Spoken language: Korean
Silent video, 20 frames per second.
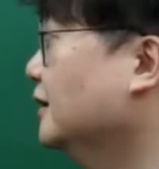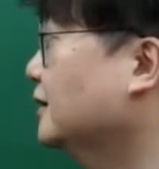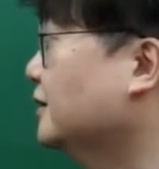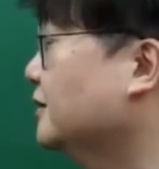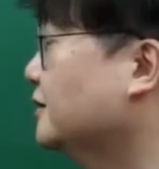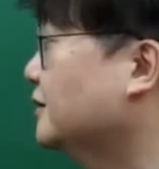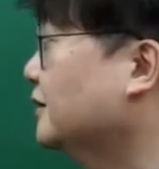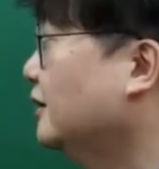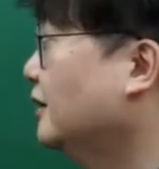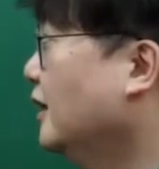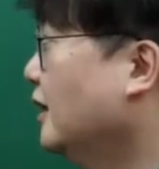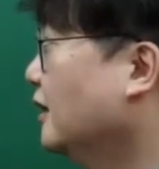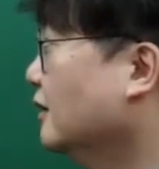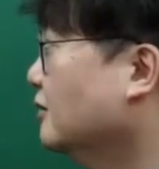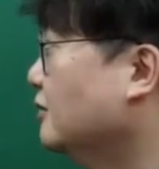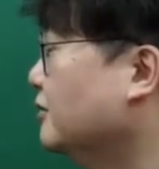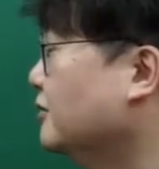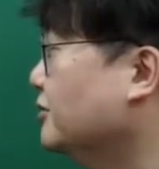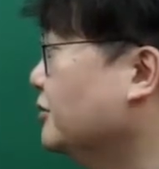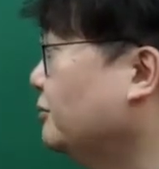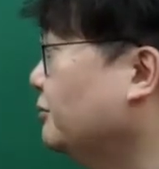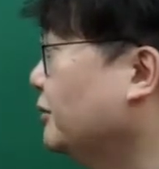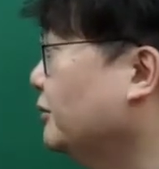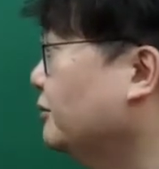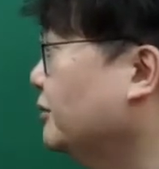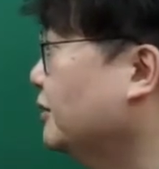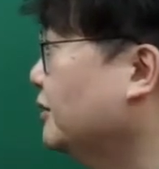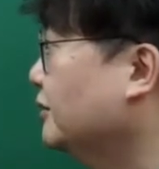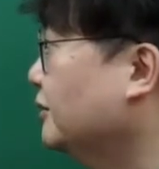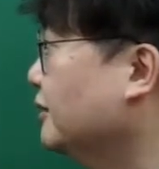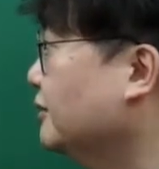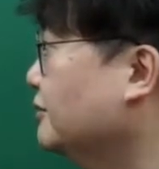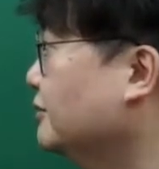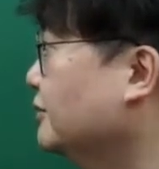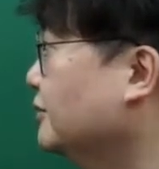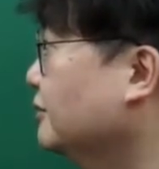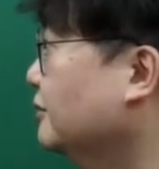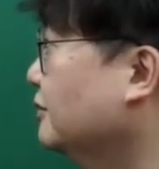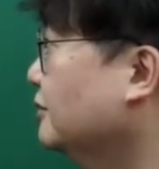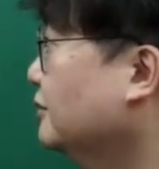그래서 공처법 기억을
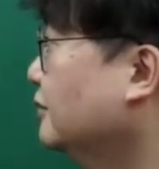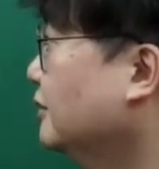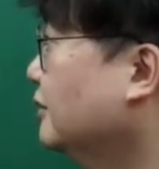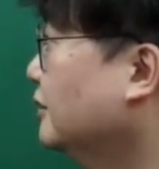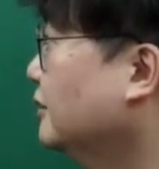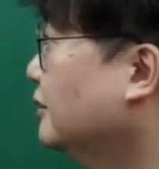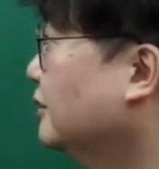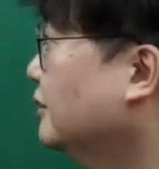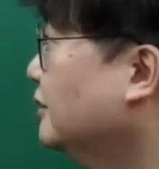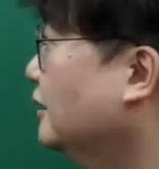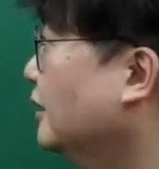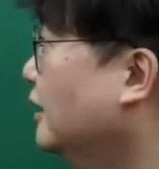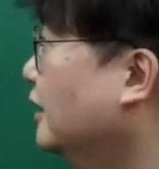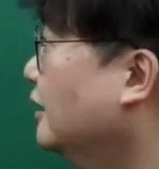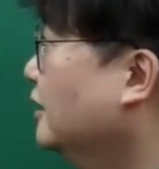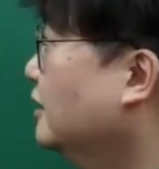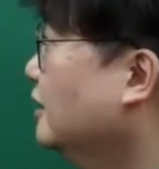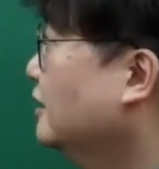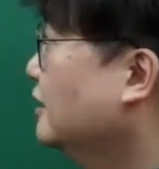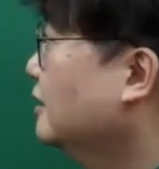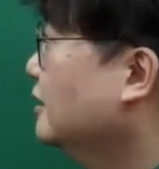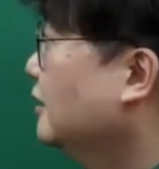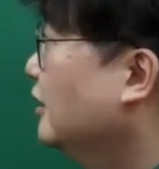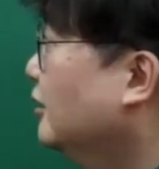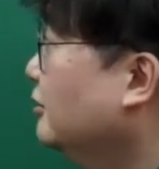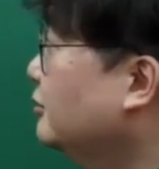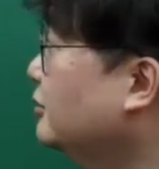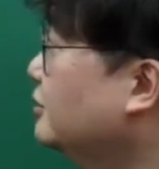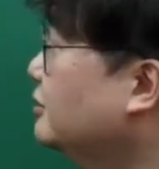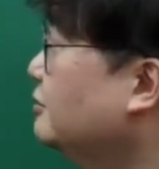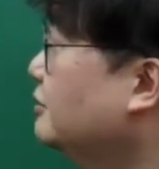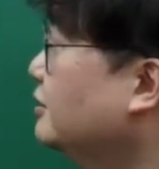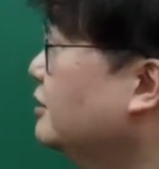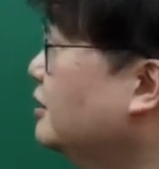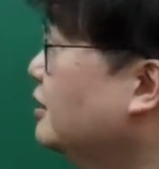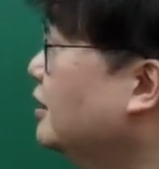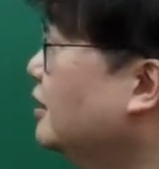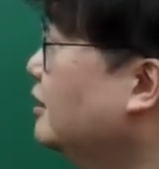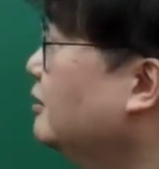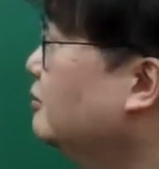해주시고 예. 여기 보시면
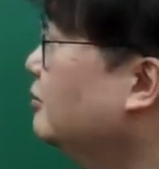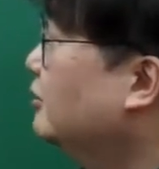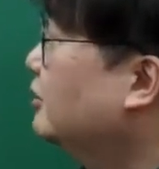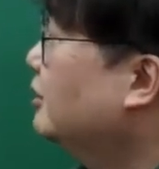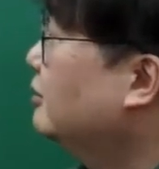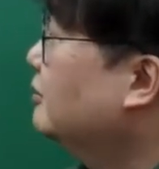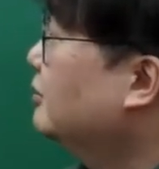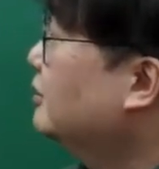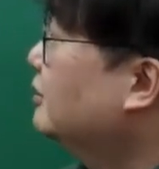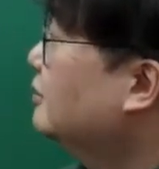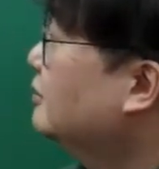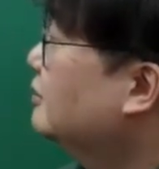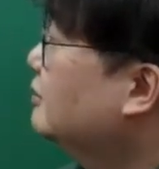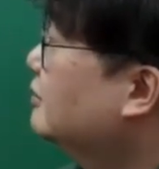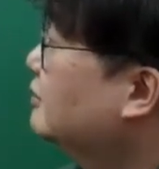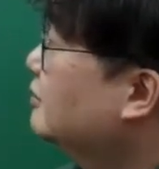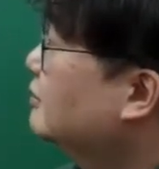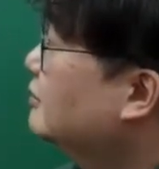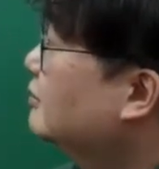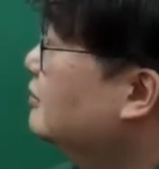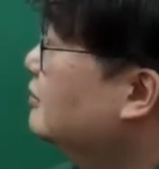이게 뭐냐면은